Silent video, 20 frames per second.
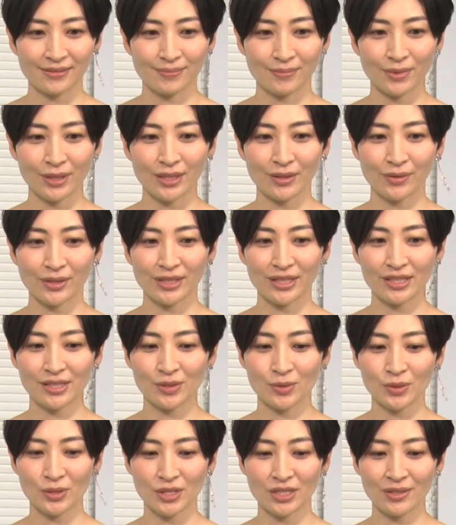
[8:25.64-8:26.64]
まあ
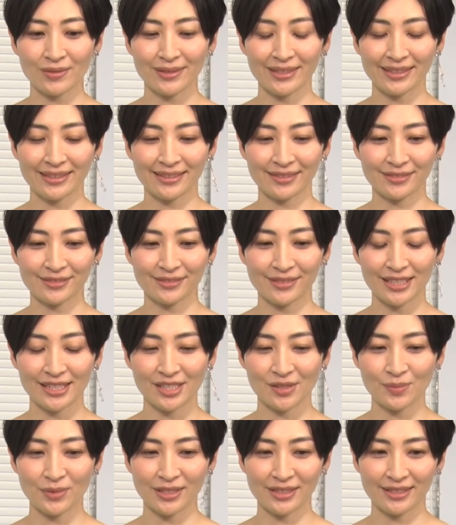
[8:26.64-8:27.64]
私としてはあの、
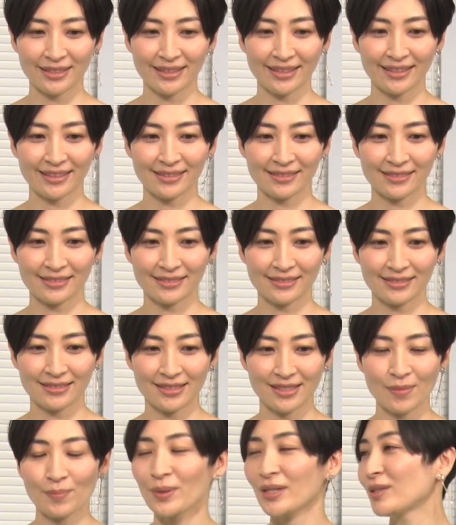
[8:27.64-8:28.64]
初めて
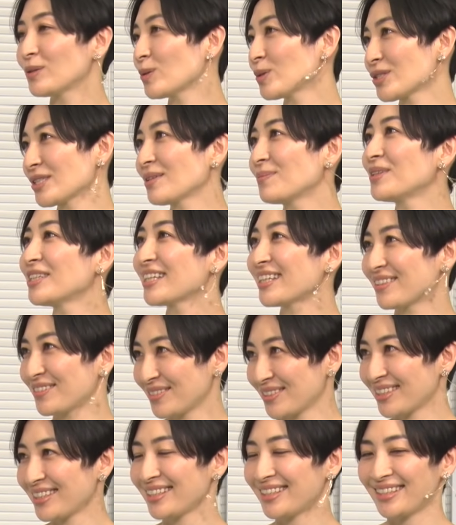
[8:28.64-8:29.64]
前編通して見た
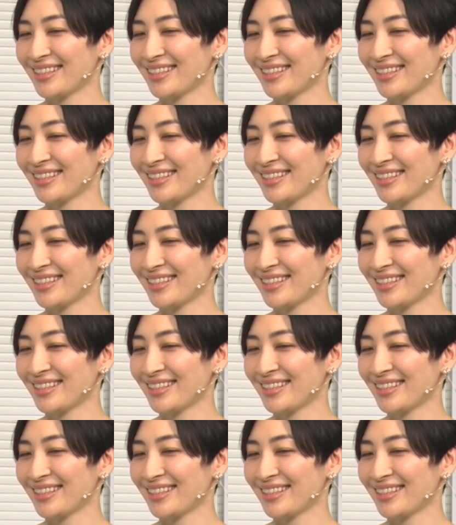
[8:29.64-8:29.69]
時に、